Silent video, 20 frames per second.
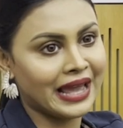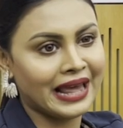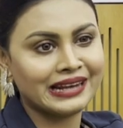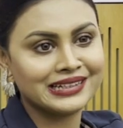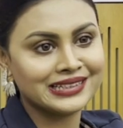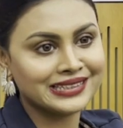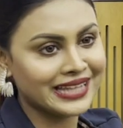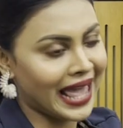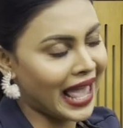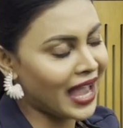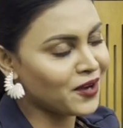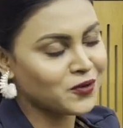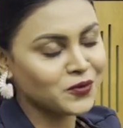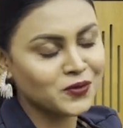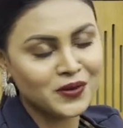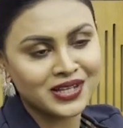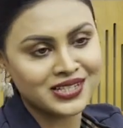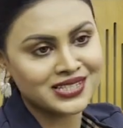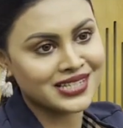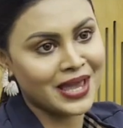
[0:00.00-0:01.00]
গ্যালারিতে
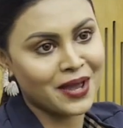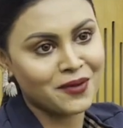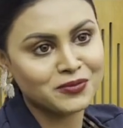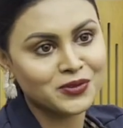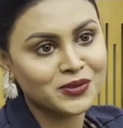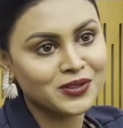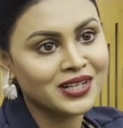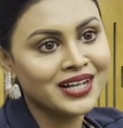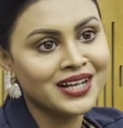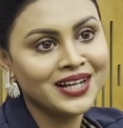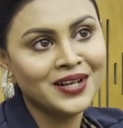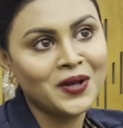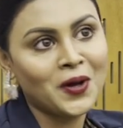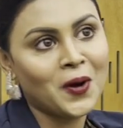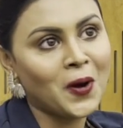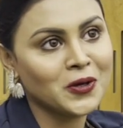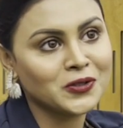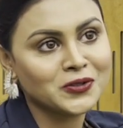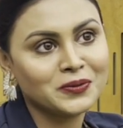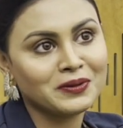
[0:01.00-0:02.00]
এখনো আছে এমন
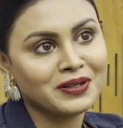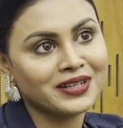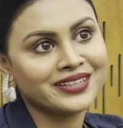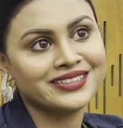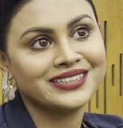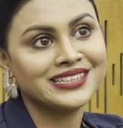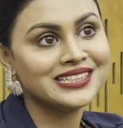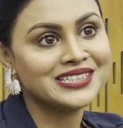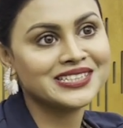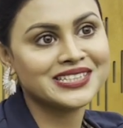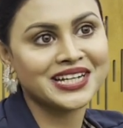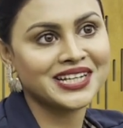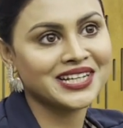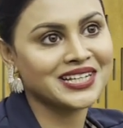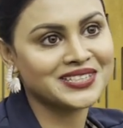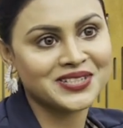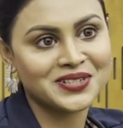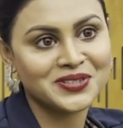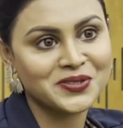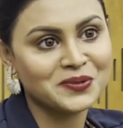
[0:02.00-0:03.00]
হয়তো তিন চার
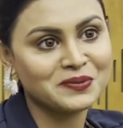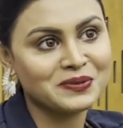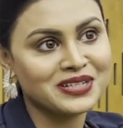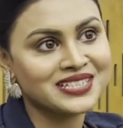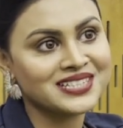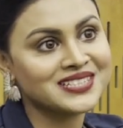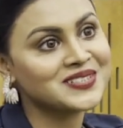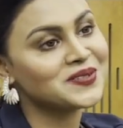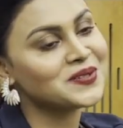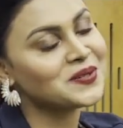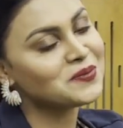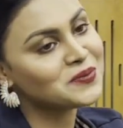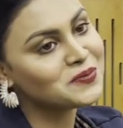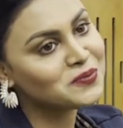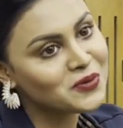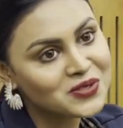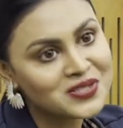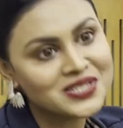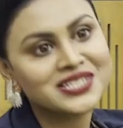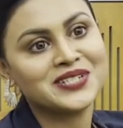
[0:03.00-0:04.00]
হাজার ছবি আছে যেগুলো আমি
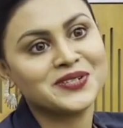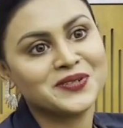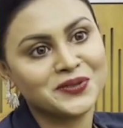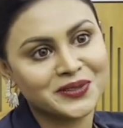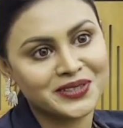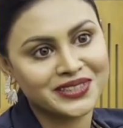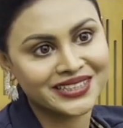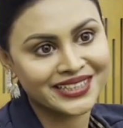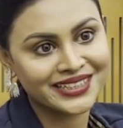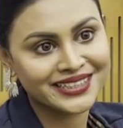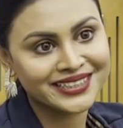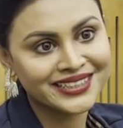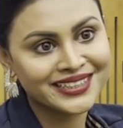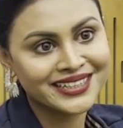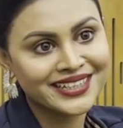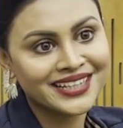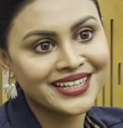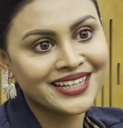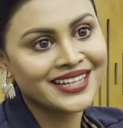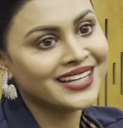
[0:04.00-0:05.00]
পোস্টই করি নাই
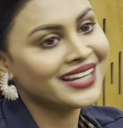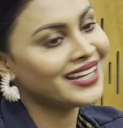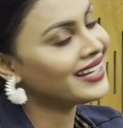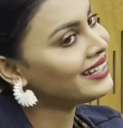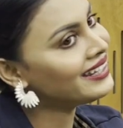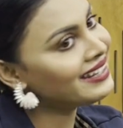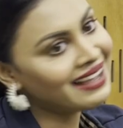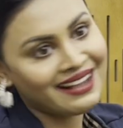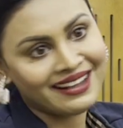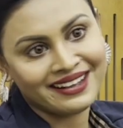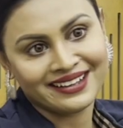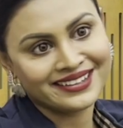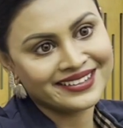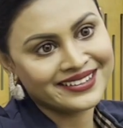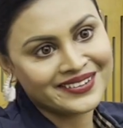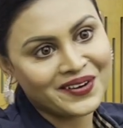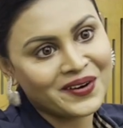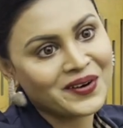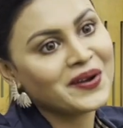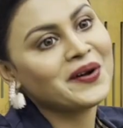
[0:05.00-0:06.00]
না
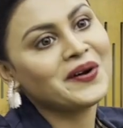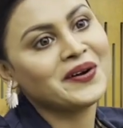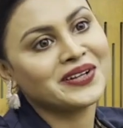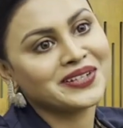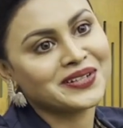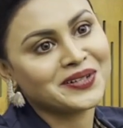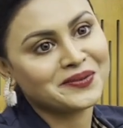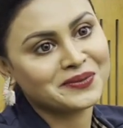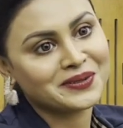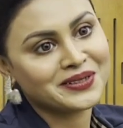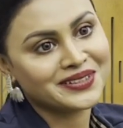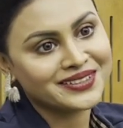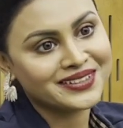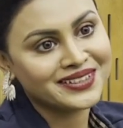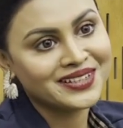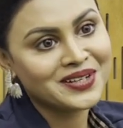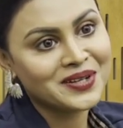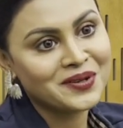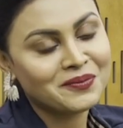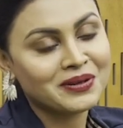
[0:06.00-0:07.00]
করা হয় না আমার
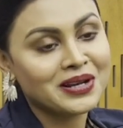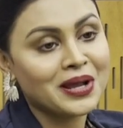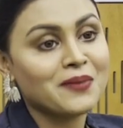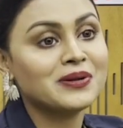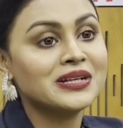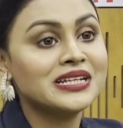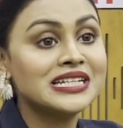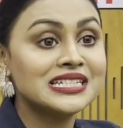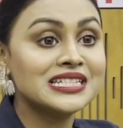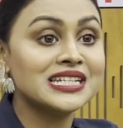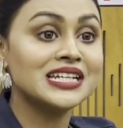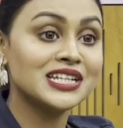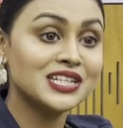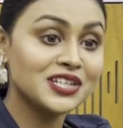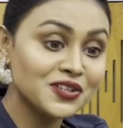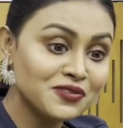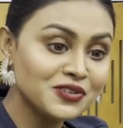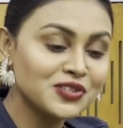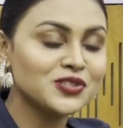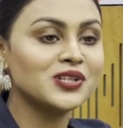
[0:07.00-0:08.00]
আচ্ছা। মানে আমার নিজের
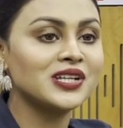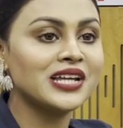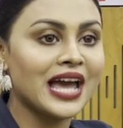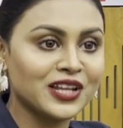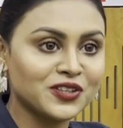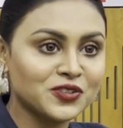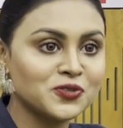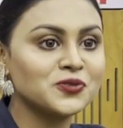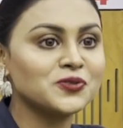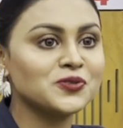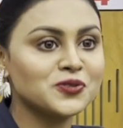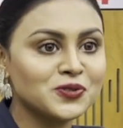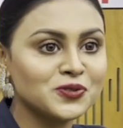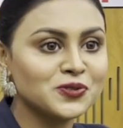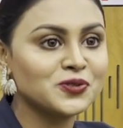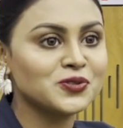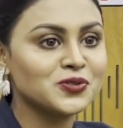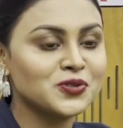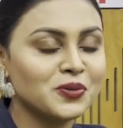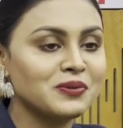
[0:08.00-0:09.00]
ইন্ডিভিজুয়ালি এত সুন্দর
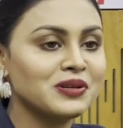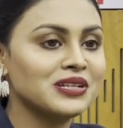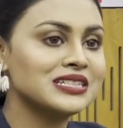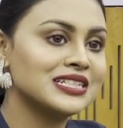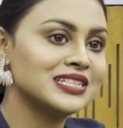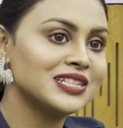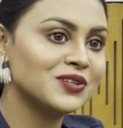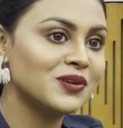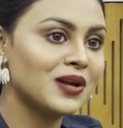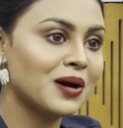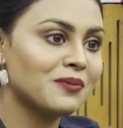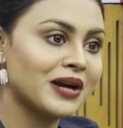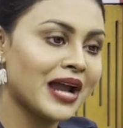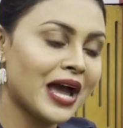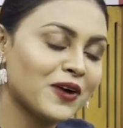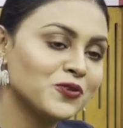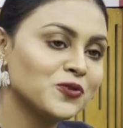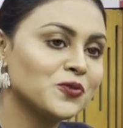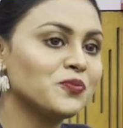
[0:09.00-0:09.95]
সুন্দর ছবি আছে যেগুলো আমার এখনো